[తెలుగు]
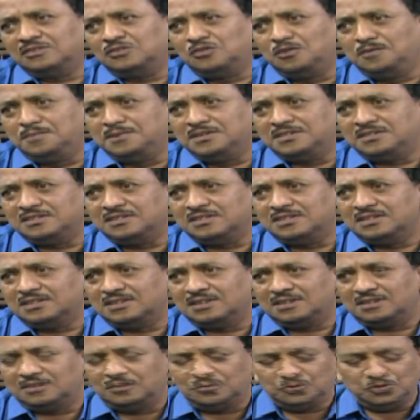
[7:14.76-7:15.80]
ఓబీసీ
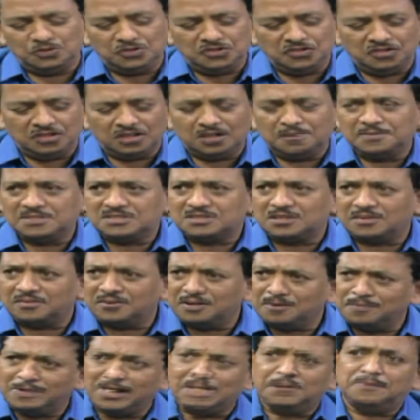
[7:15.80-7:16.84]
సోషియో ఎకనామిక్
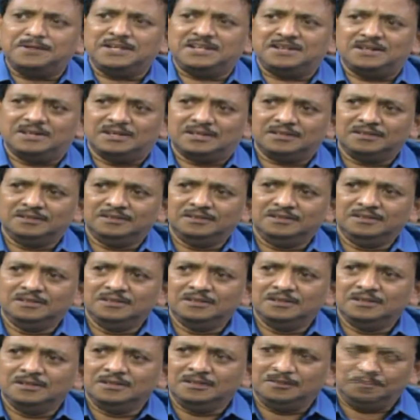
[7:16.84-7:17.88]
సర్వేని బయటపెట్టండి
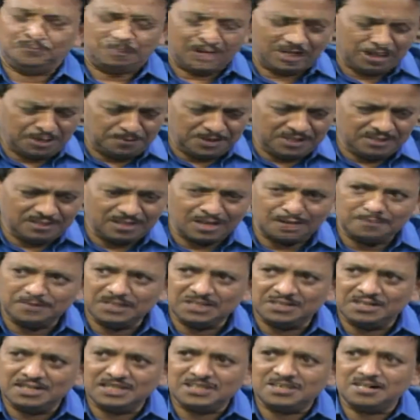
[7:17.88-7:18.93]
రైట్ బయటపెట్టి దాని
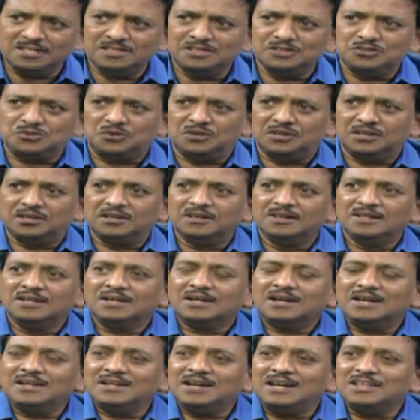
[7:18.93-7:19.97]
మీద డెసిషన్లు తీసుకోండి
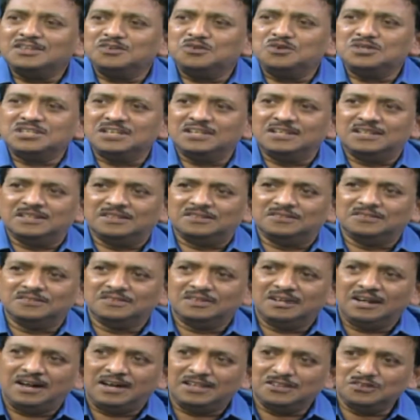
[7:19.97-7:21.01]
కానీ అది కూడా చేయలేదు
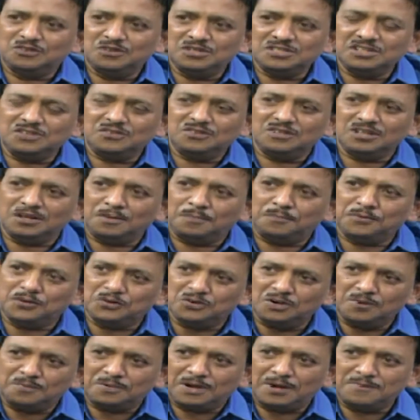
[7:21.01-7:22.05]
hmm. అది కూడా చేయకుండా అప్పుడు
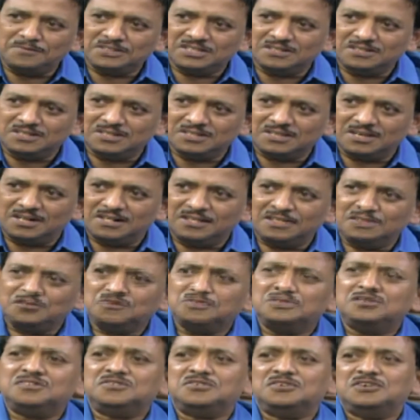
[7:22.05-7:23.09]
కూడా ప్రామిస్ ఏం చేశారంటే టూ
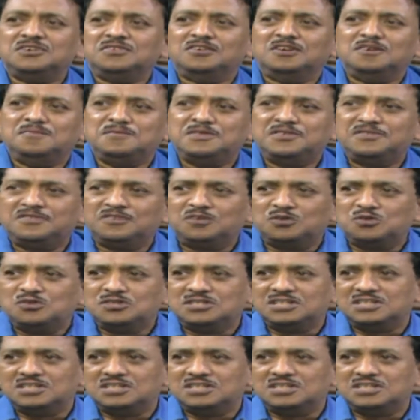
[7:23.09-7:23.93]
థౌసండ్ ట్వంటీ వన్లో మేము ఇంక్లూడ్